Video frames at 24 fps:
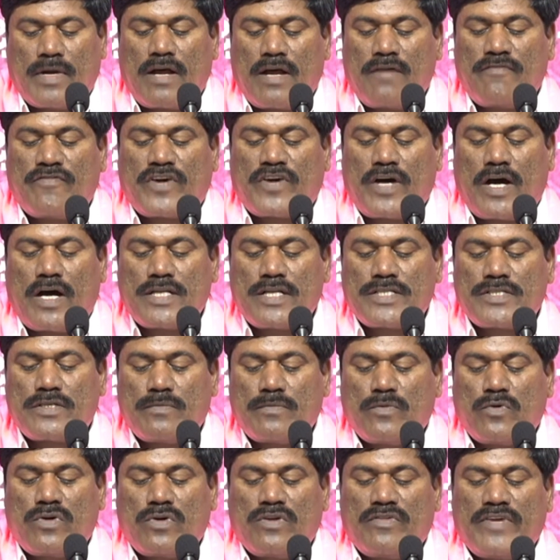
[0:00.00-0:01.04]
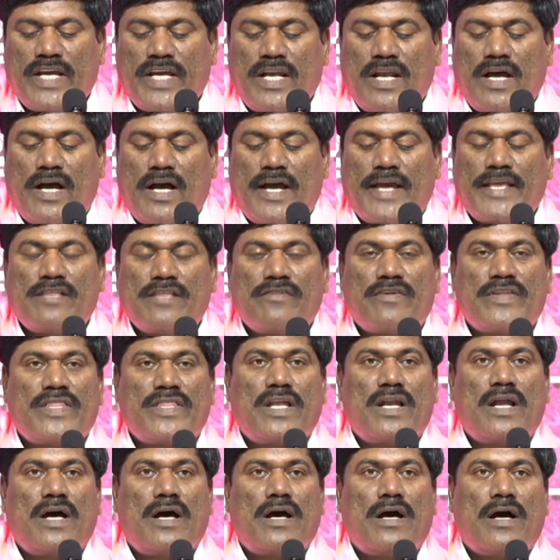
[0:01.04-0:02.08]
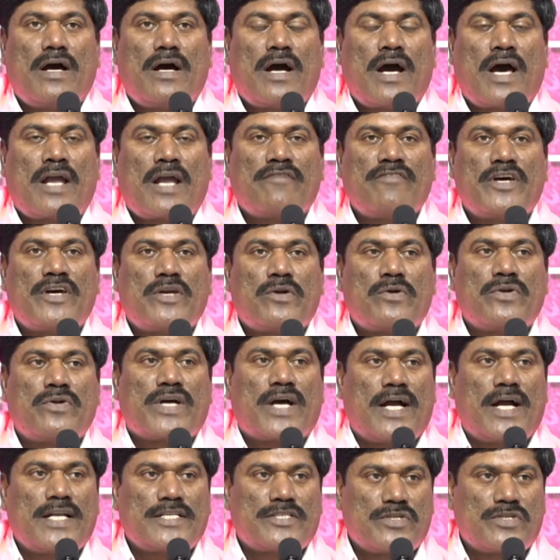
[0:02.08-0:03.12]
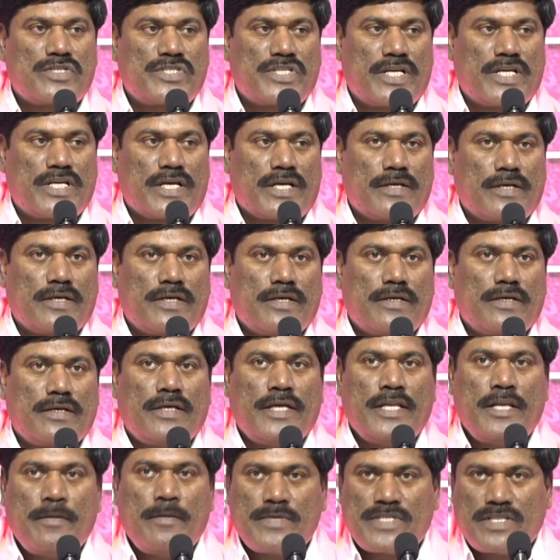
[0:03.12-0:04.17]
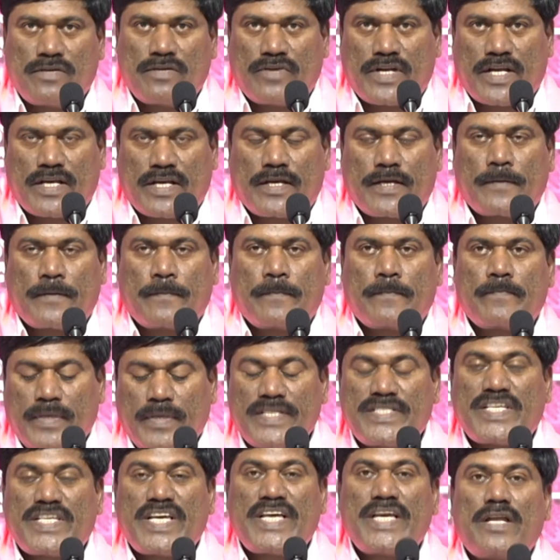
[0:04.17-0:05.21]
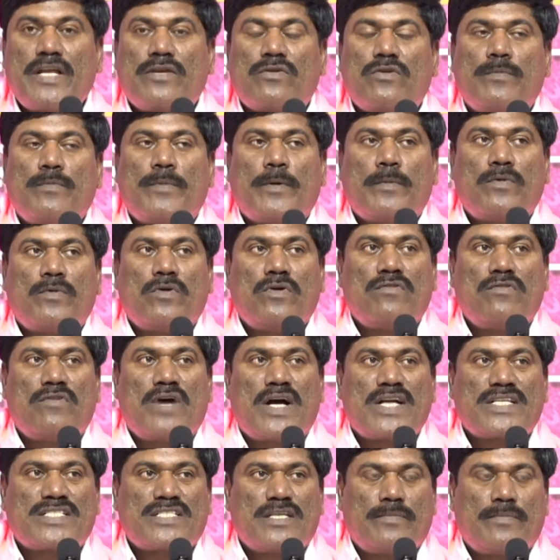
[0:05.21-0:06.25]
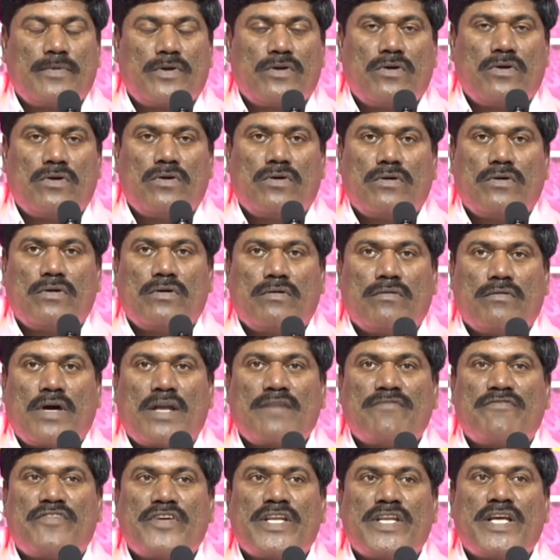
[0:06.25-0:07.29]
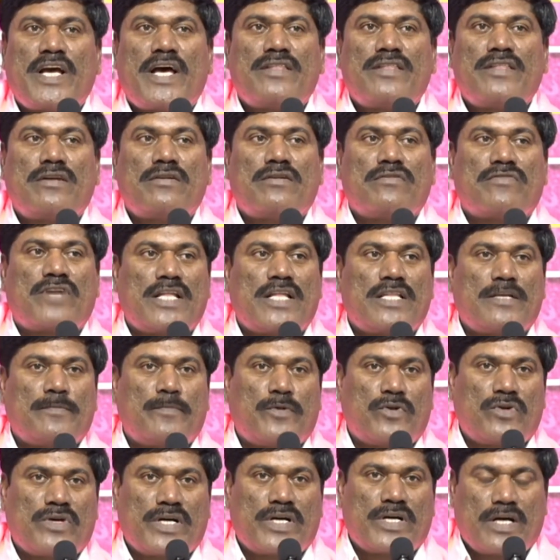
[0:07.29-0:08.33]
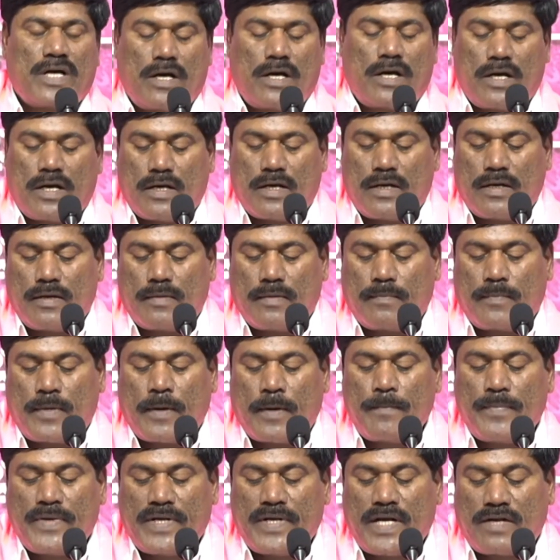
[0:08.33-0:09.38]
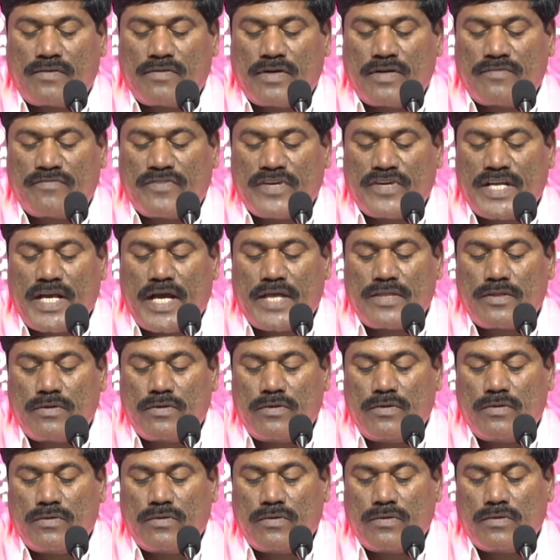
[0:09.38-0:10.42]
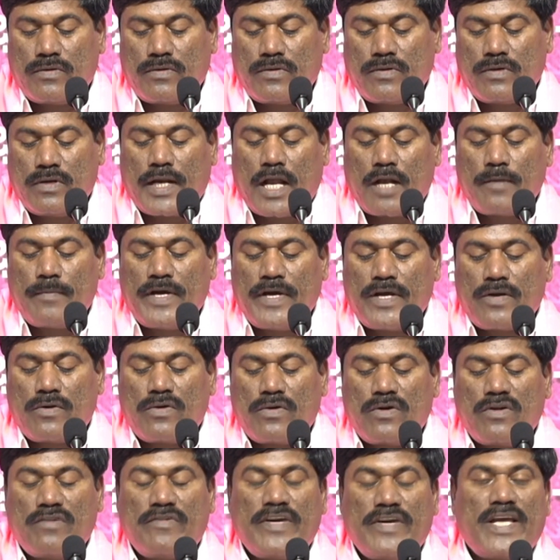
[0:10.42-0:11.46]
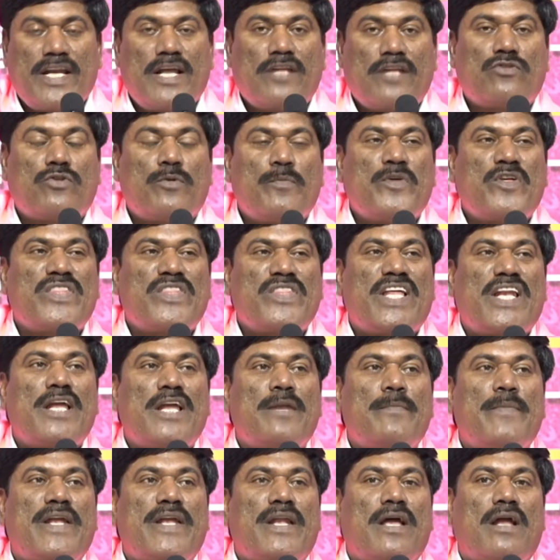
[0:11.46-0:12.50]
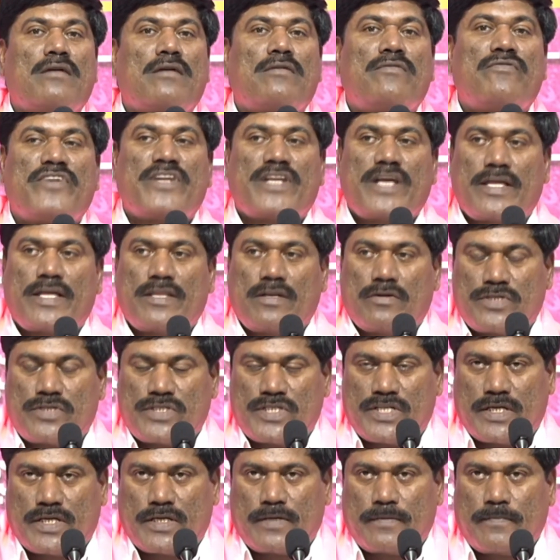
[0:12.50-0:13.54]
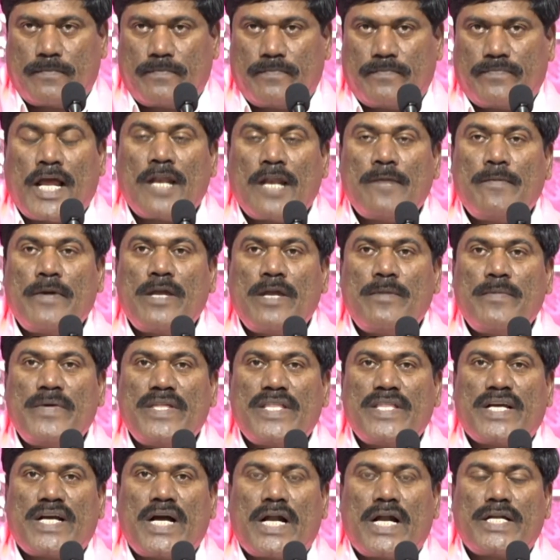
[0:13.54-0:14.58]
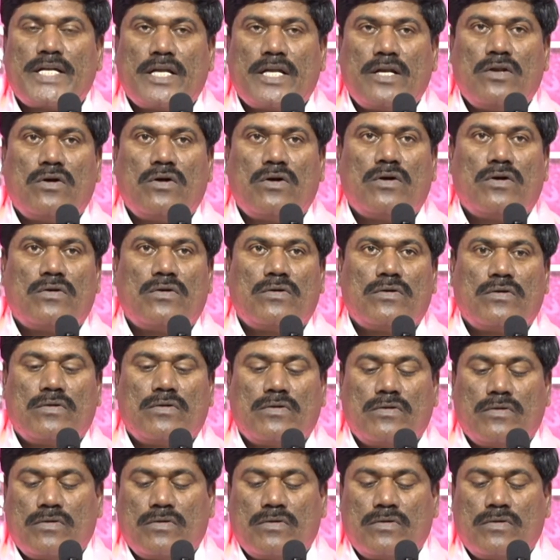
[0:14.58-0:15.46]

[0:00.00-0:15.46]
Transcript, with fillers: నంబర్ ఆఫ్ కాల్స్ మూడు వేల ఐదు వందల అరవై రెండు కాల్స్ వచ్చినాయి ఈ నిమిషం వరకు మెసేజ్ల రూపంలో వాట్సాప్లో వారి ఫిర్యాదులను వ్రాతపూర్వకంగా పంపినటువంటి ఫిర్యాదులు నలభై రెండు వేల తొమ్మిది వందల ఎనభై నాలుగు ఫిర్యాదులు వచ్చినాయి నలభై ఎనిమిది గంటల్లో